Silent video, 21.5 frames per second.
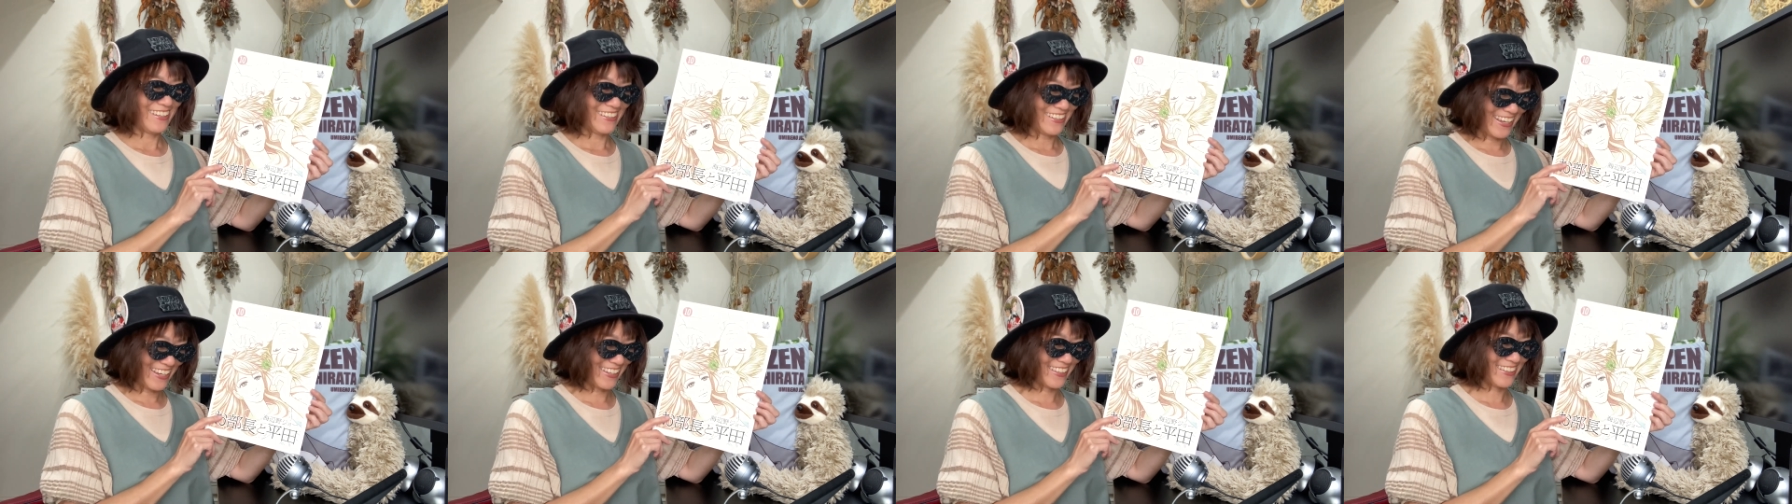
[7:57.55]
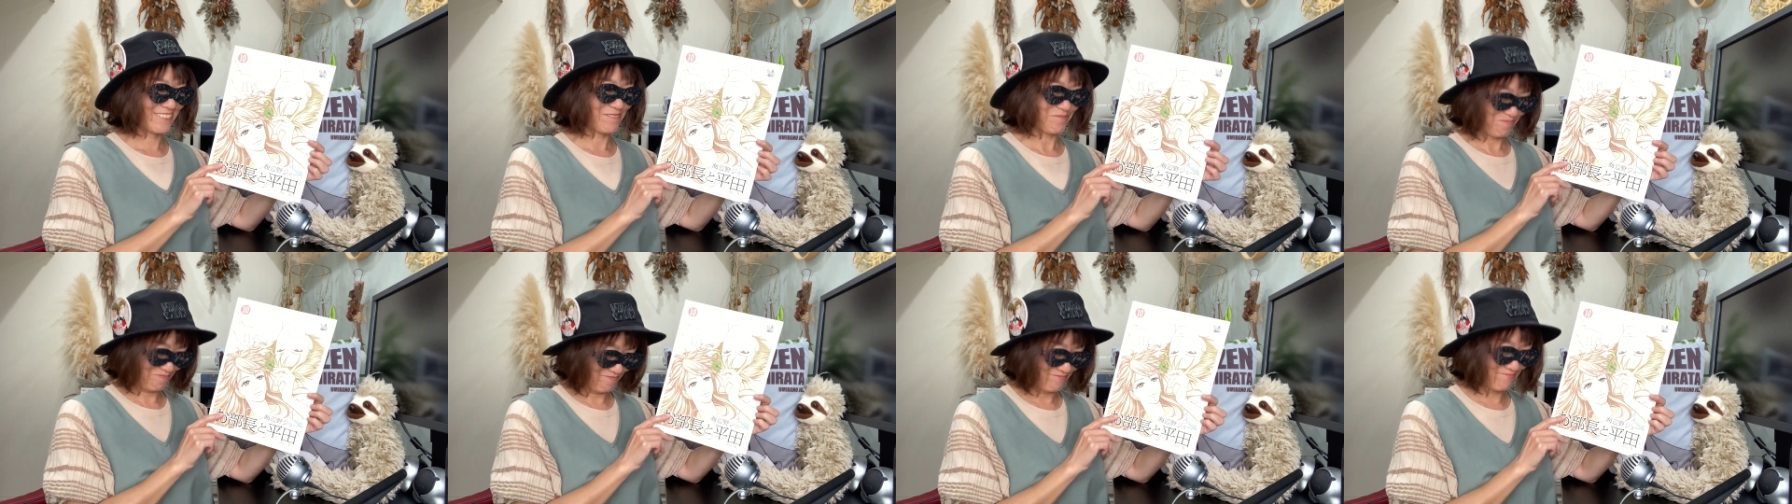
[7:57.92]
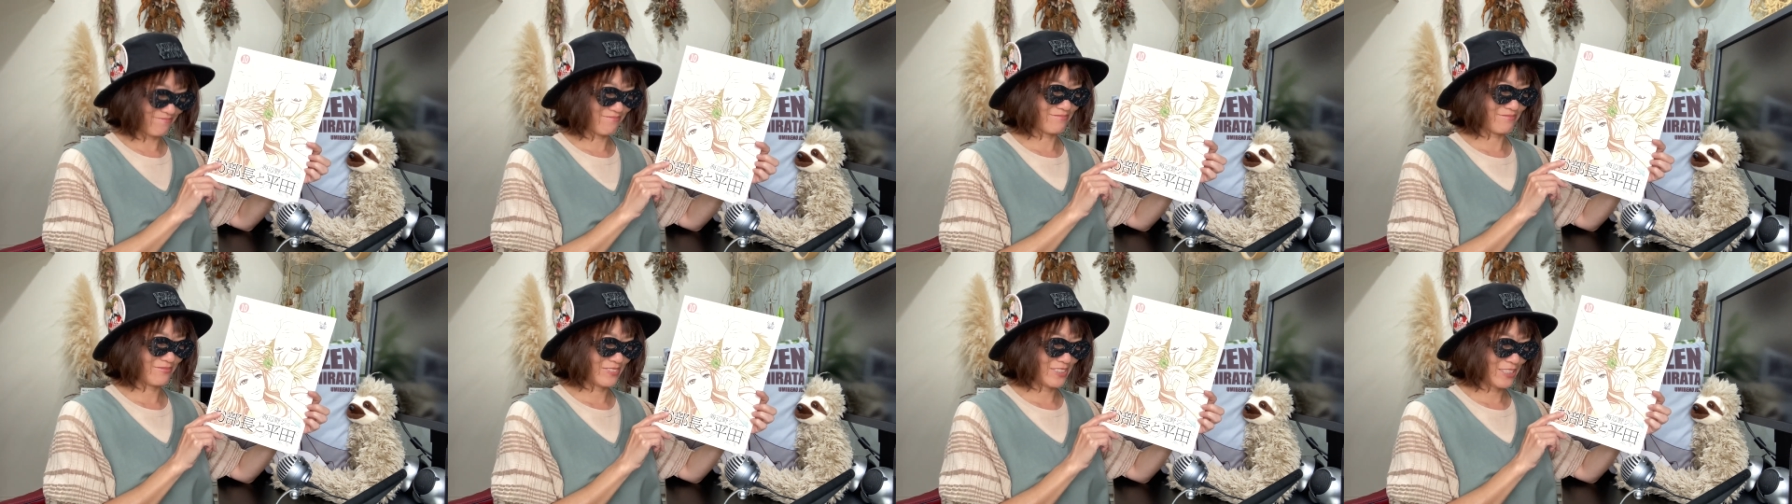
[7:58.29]
はい
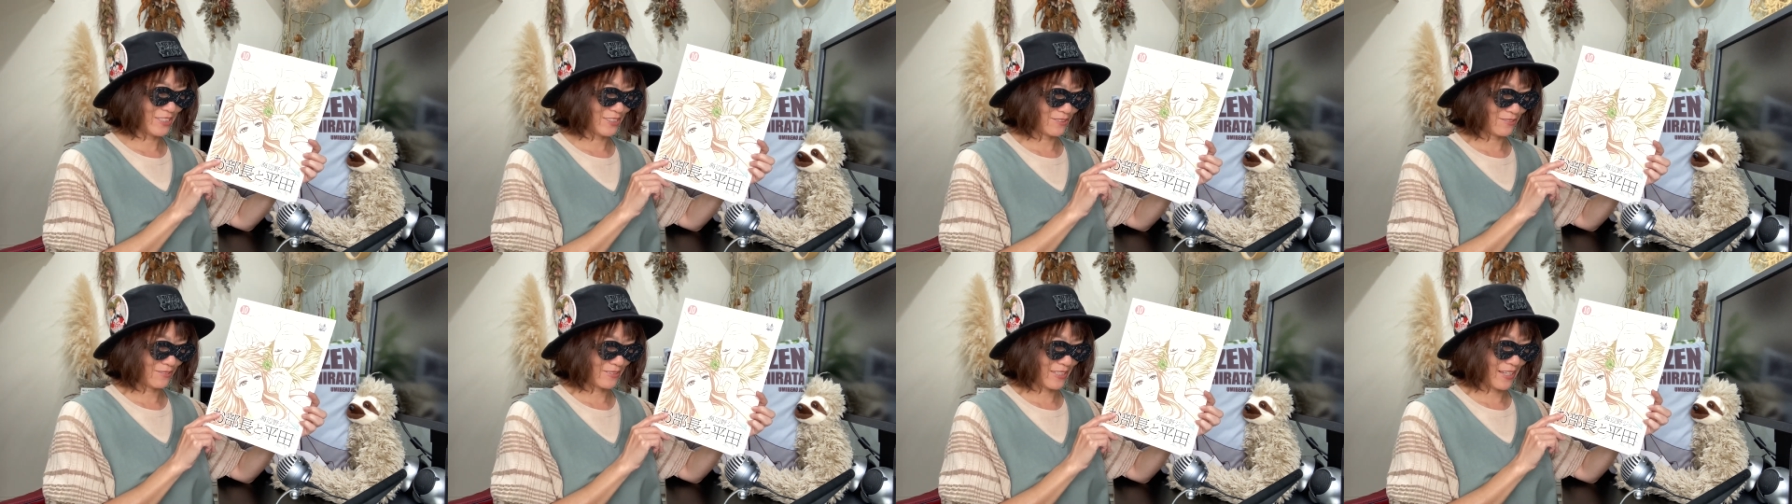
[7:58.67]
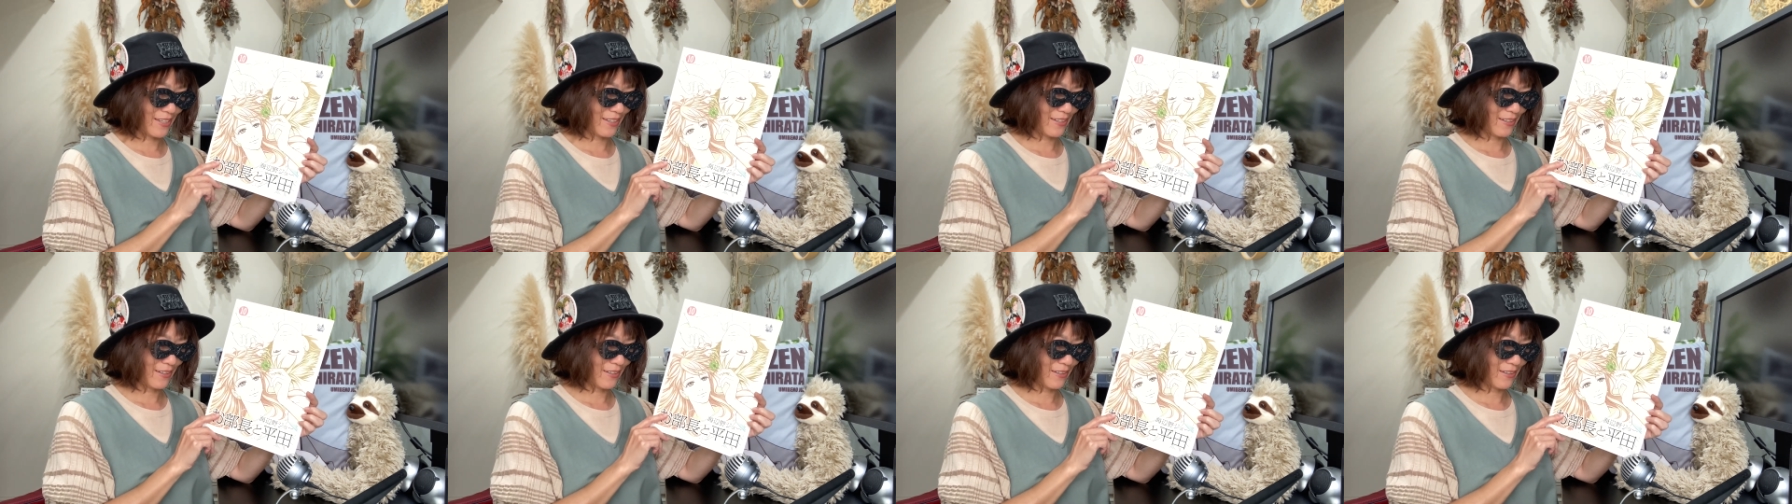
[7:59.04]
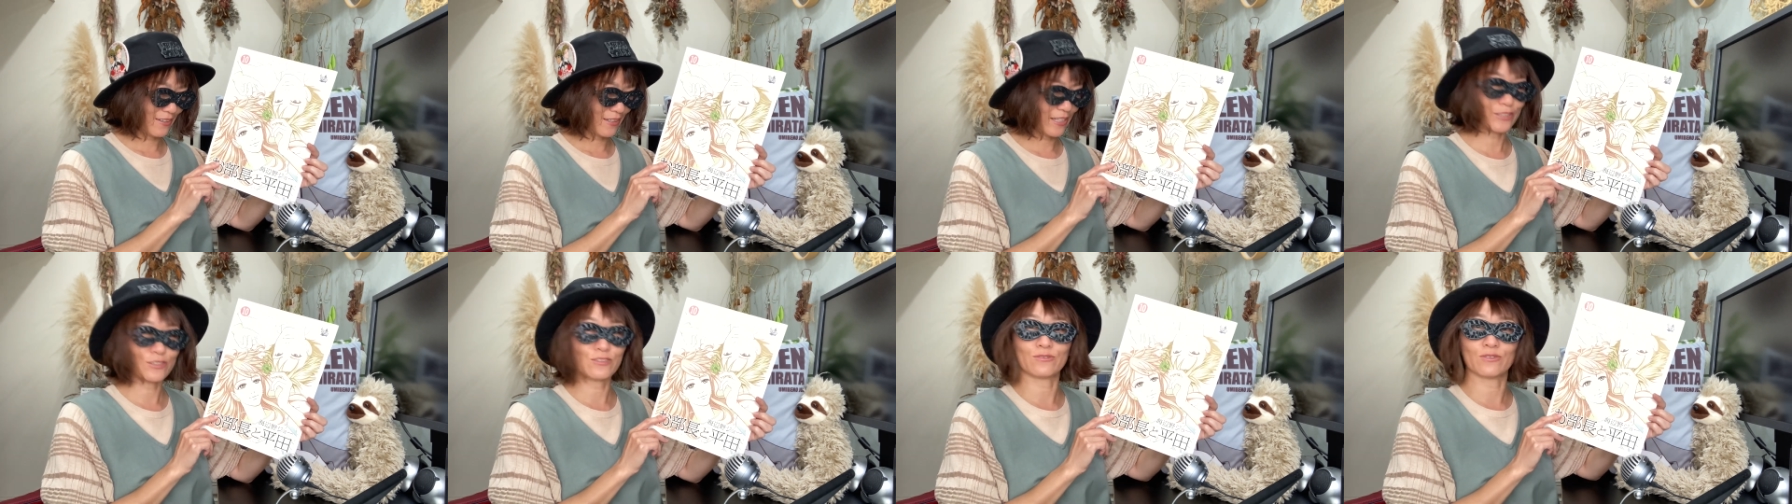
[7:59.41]
ですので
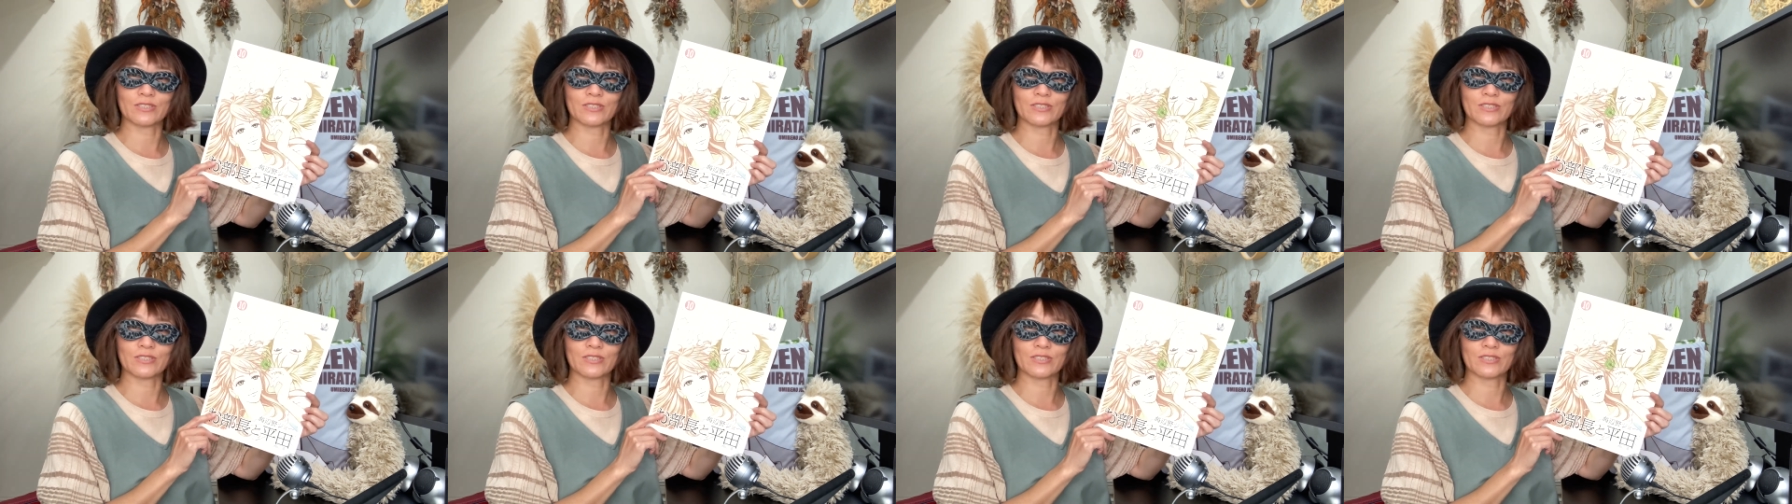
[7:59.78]
和人